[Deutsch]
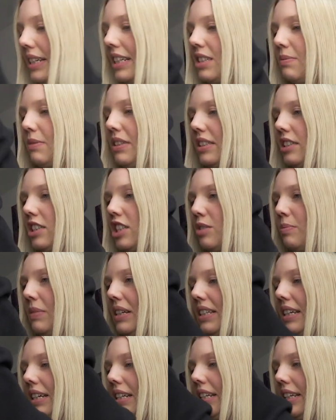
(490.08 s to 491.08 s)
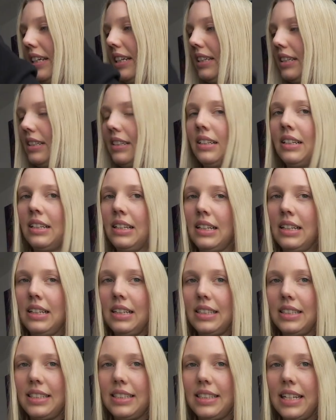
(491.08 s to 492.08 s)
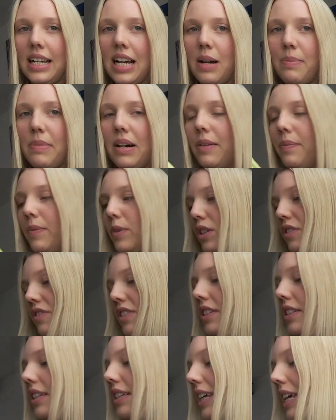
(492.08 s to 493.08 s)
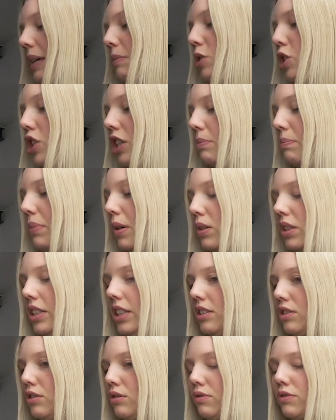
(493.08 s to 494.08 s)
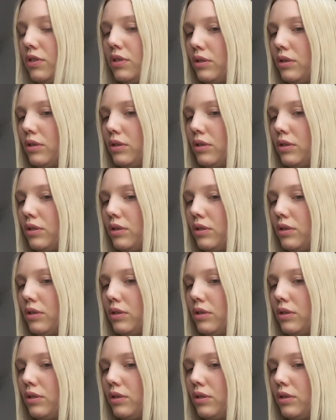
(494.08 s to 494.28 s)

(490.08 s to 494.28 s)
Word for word: das mit den Schmetterlingen, ist der Hammer. Ich finde, gelb steht Pauline so